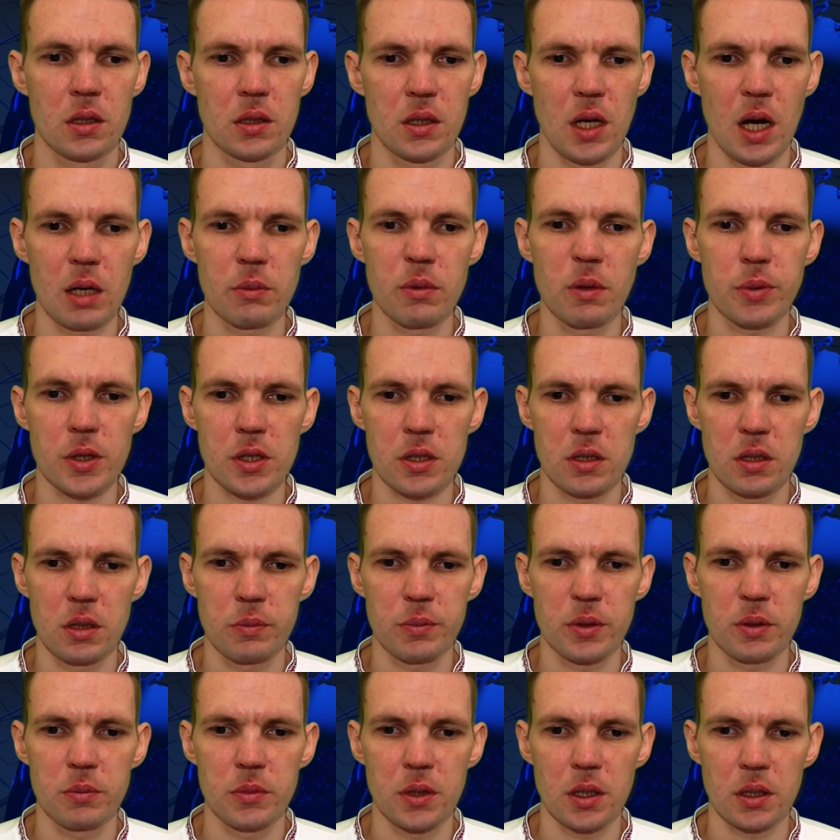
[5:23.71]
Так мы прошли
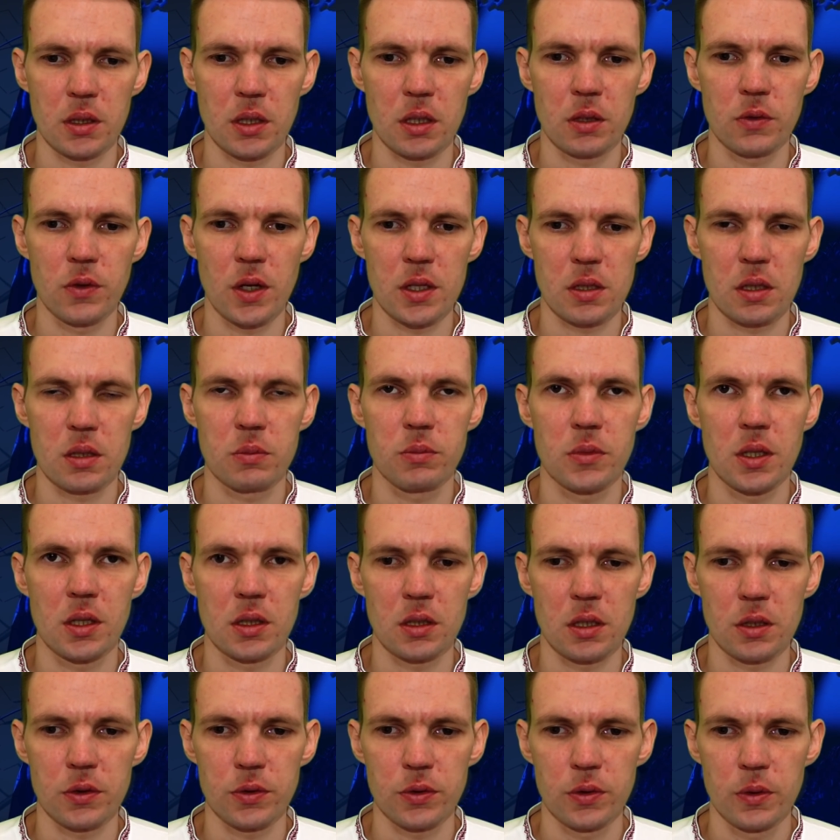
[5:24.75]
примерно 20
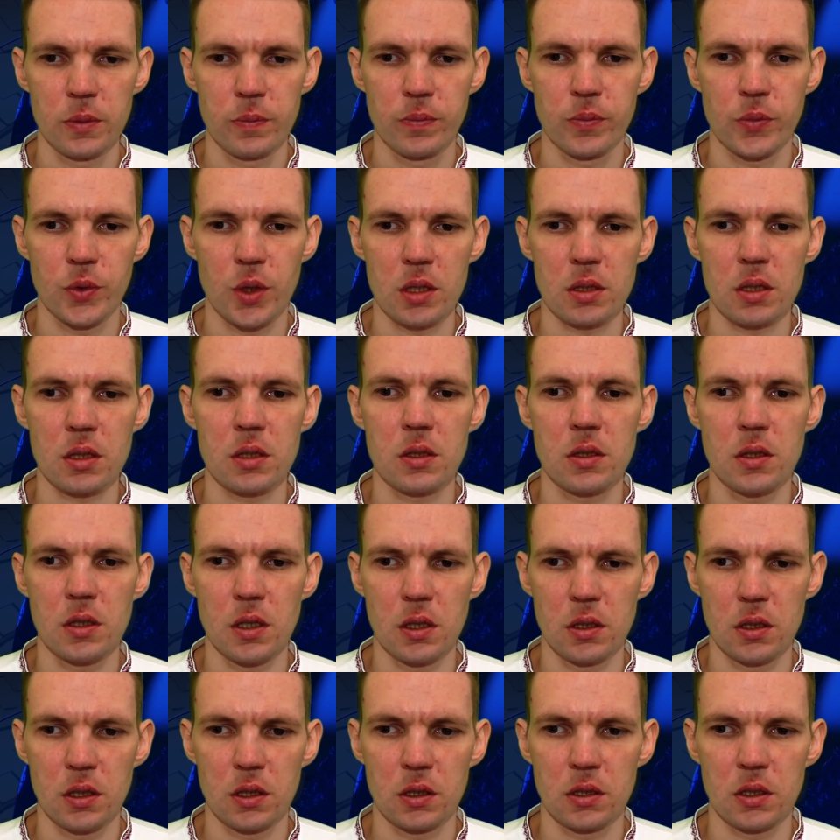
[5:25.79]
метров до
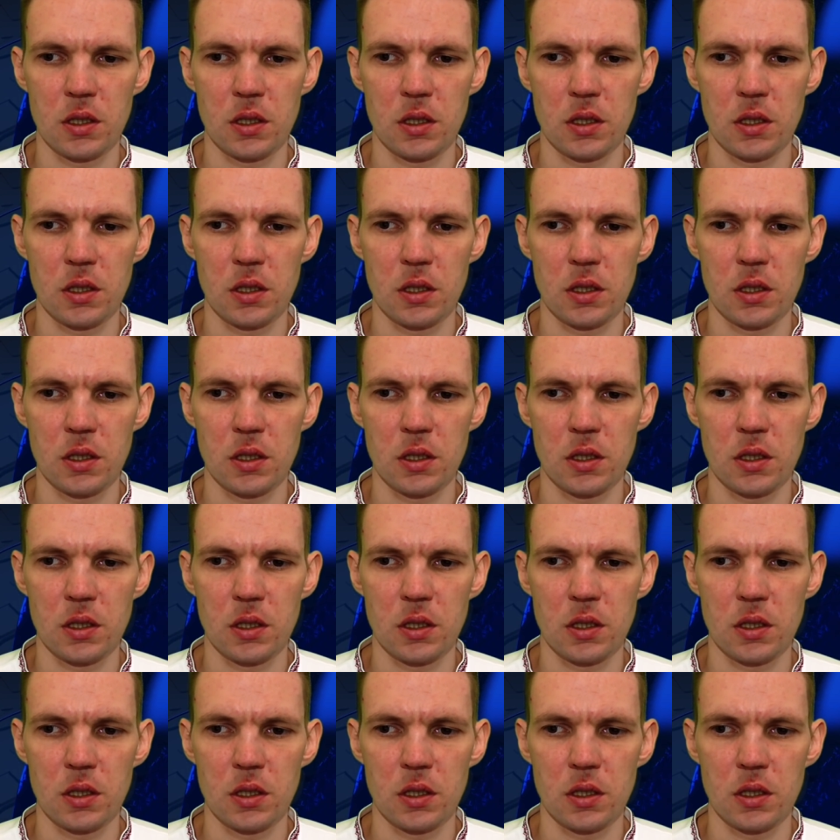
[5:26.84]
соседей,